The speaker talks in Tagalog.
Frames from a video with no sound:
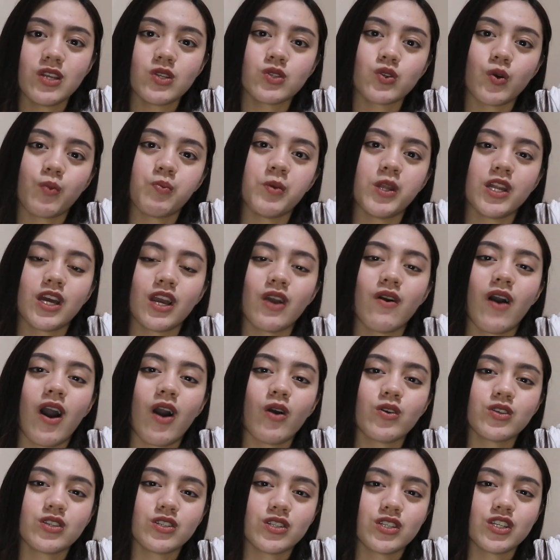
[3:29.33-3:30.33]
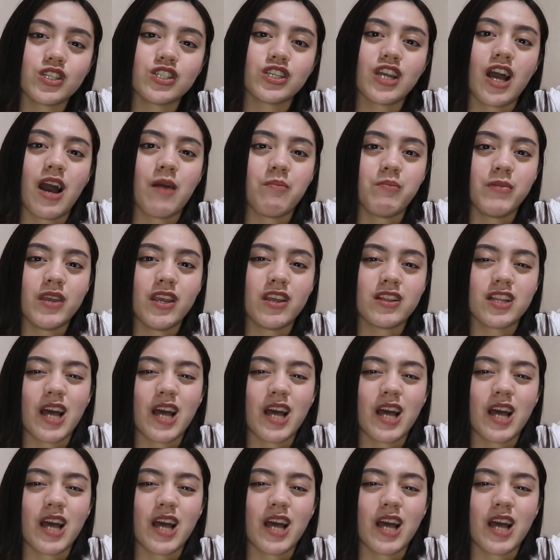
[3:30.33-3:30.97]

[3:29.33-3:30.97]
So, pinagawa ko siya sa Shopee.